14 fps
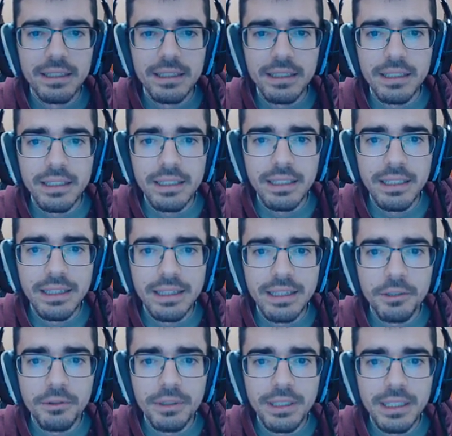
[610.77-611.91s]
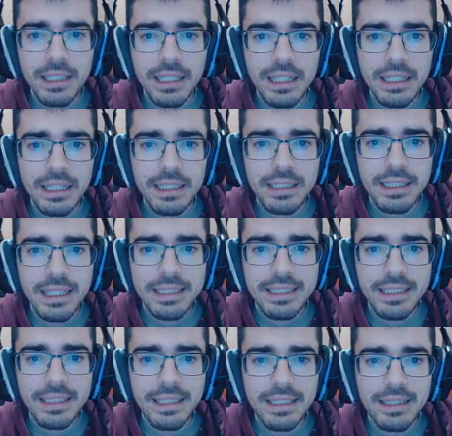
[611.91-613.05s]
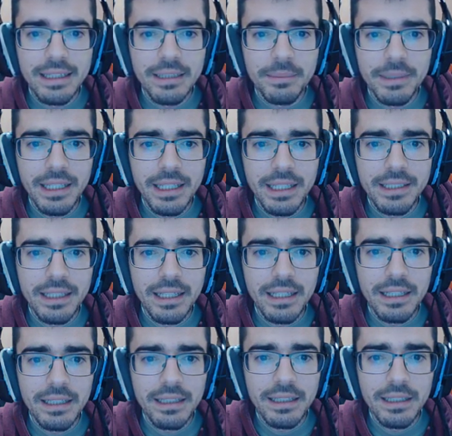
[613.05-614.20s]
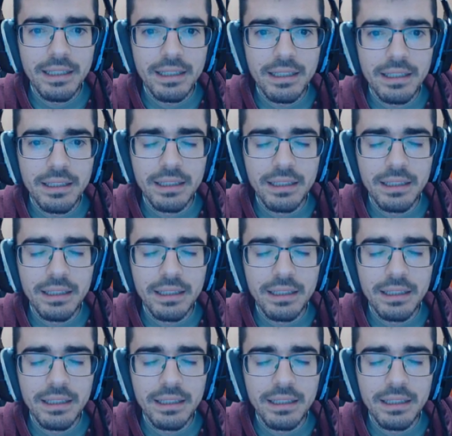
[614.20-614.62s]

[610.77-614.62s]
Y en teoría, la siguiente medalla eh,